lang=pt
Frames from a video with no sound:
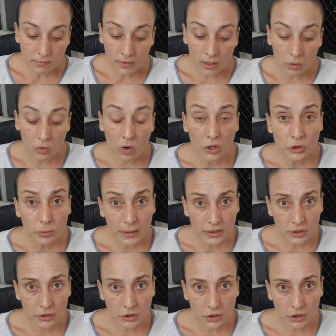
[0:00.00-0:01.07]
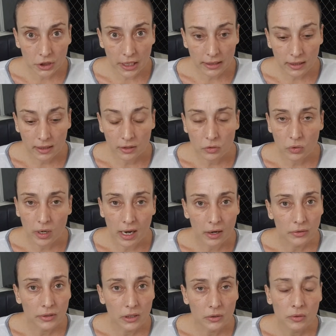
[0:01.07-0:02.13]
Eu gosto bastante de dieta
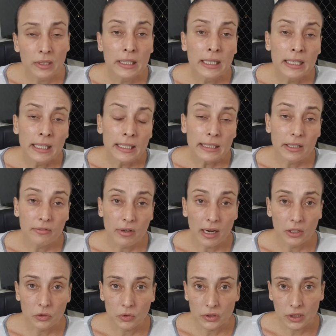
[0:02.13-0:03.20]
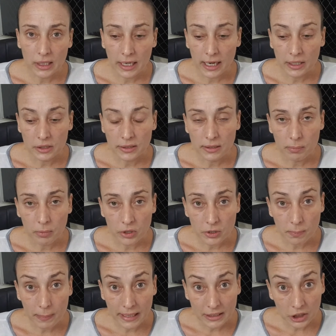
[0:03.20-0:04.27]
natural, então tem várias coisas legais que você pode
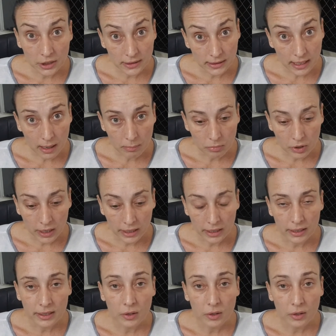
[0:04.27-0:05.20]
pesquisar por aí.